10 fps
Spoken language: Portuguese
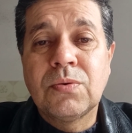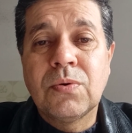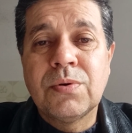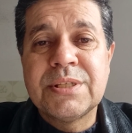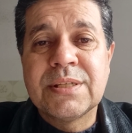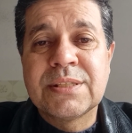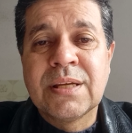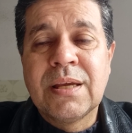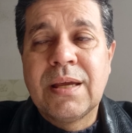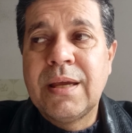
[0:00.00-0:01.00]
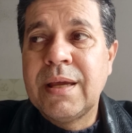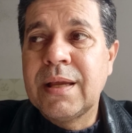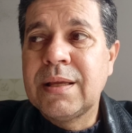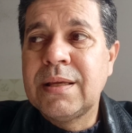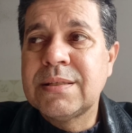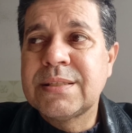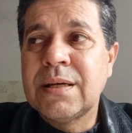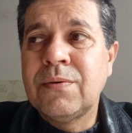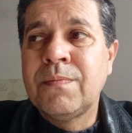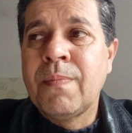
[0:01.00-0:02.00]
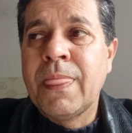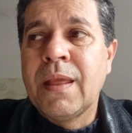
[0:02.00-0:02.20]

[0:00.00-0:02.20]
coisas é, que são